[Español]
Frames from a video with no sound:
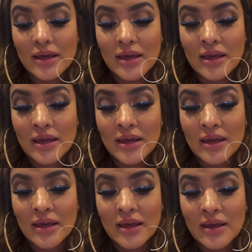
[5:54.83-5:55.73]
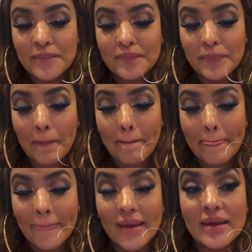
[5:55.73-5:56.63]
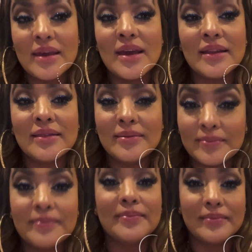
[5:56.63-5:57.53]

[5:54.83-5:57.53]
Y, y en